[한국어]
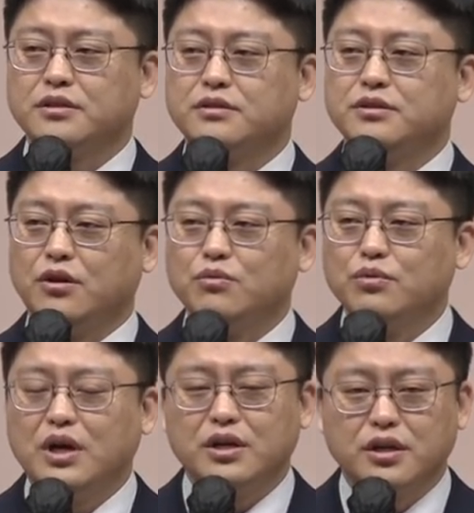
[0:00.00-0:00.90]
그
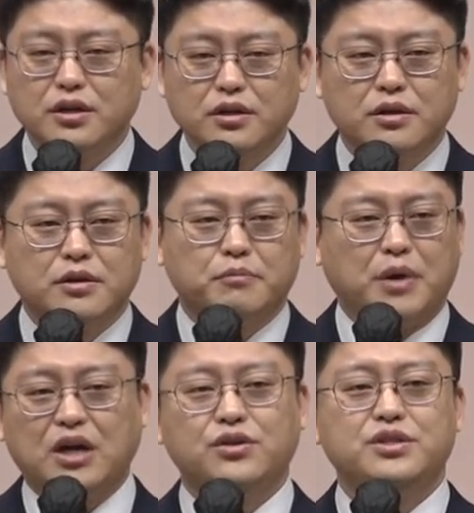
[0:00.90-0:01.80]
영광이
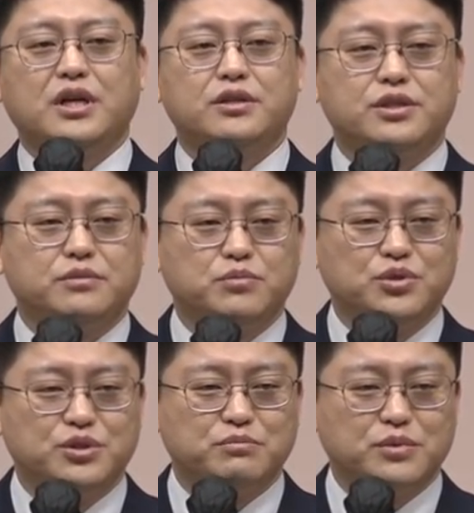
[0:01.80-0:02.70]
바뀌지 않으시는
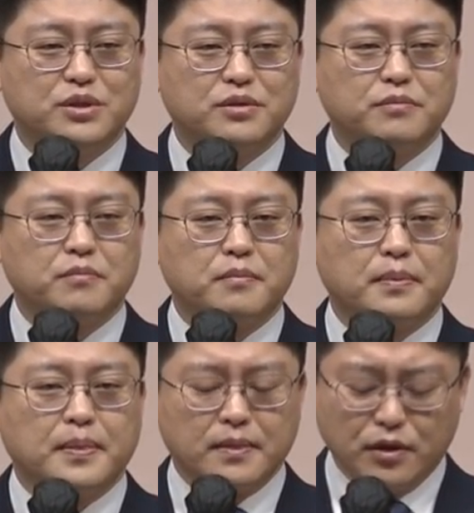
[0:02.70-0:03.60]
분이십니다.
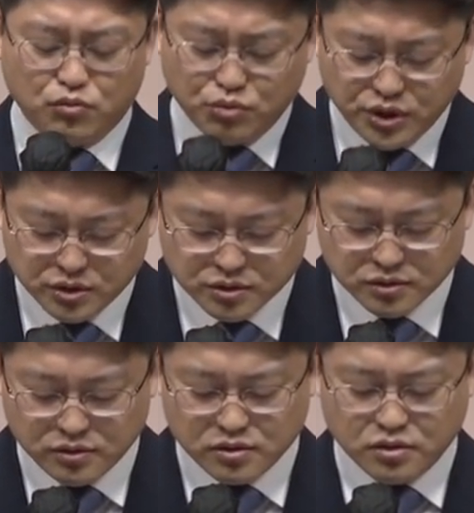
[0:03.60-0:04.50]
네,
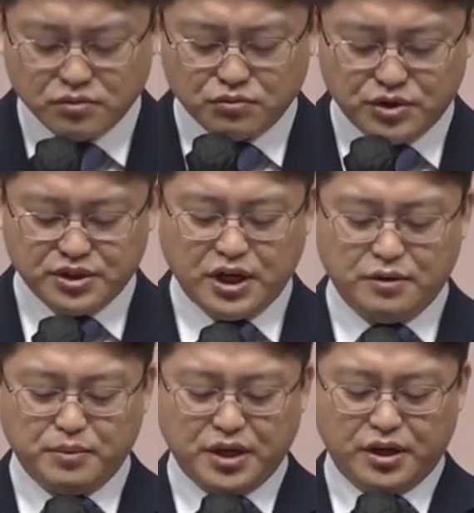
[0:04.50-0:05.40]
우리는 우리
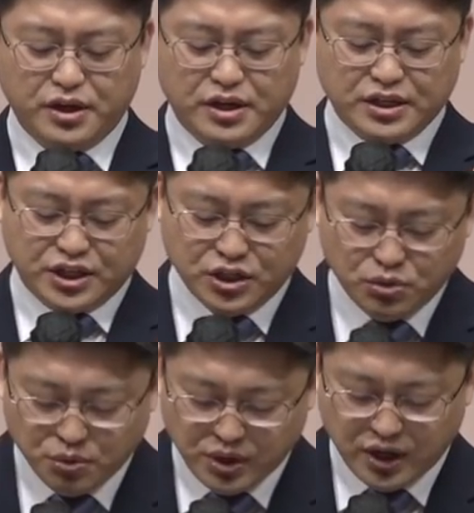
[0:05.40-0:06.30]
삶의
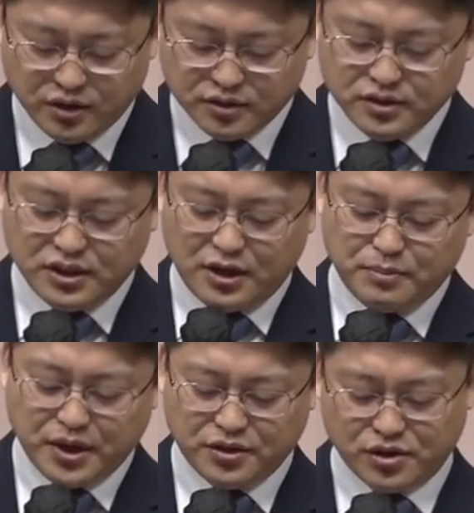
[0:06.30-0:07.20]
기도의
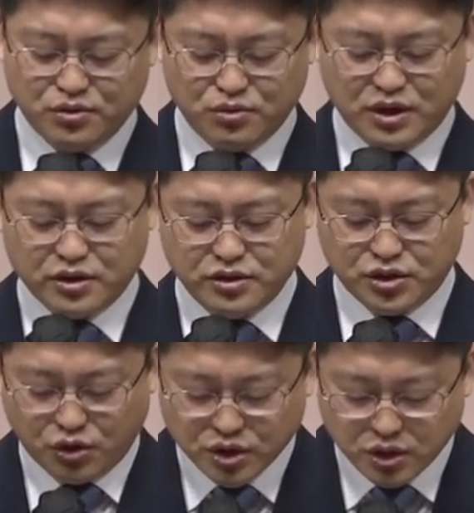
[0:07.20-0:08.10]
응답의 결과를
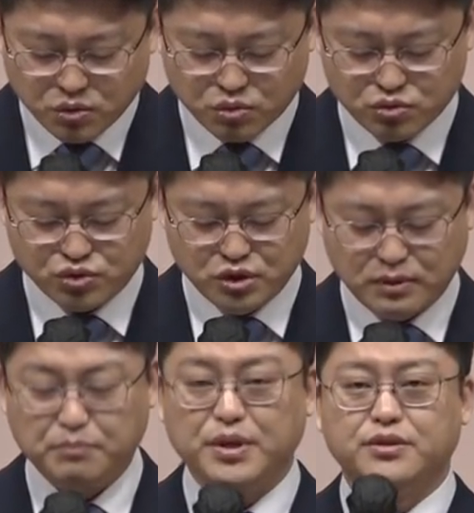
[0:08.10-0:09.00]
정해놓고
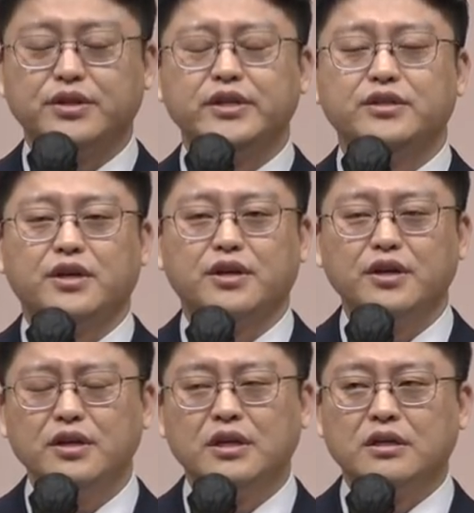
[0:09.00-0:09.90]
주님 앞에 드릴
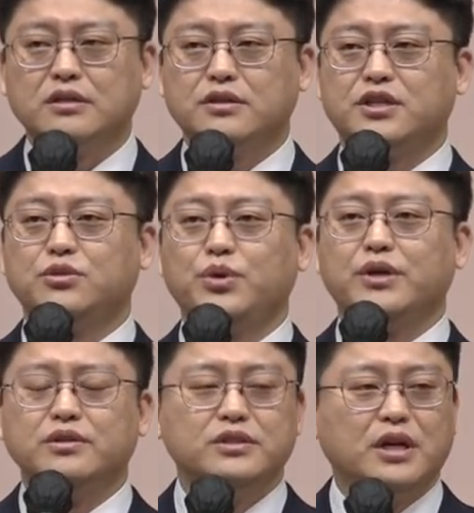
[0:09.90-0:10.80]
때에 그
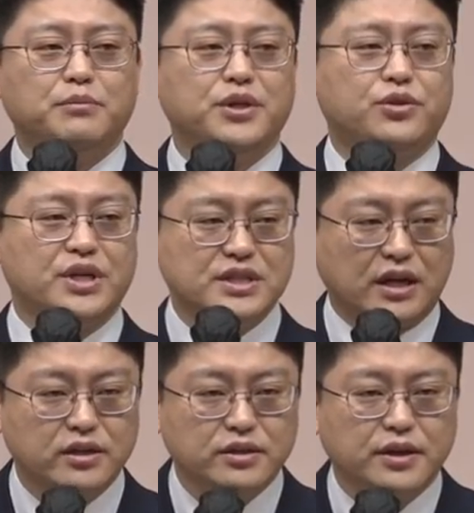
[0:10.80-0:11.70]
기도의 응답이 되지
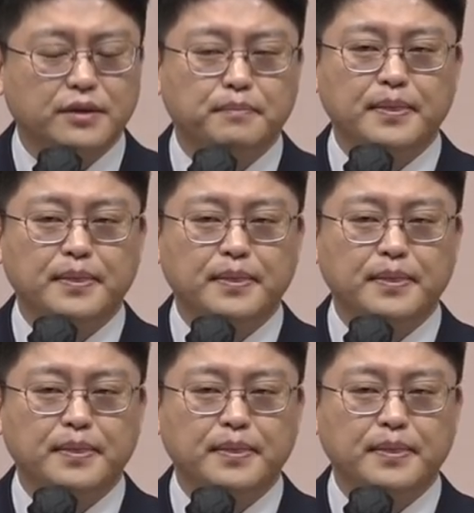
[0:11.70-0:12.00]
않을 때,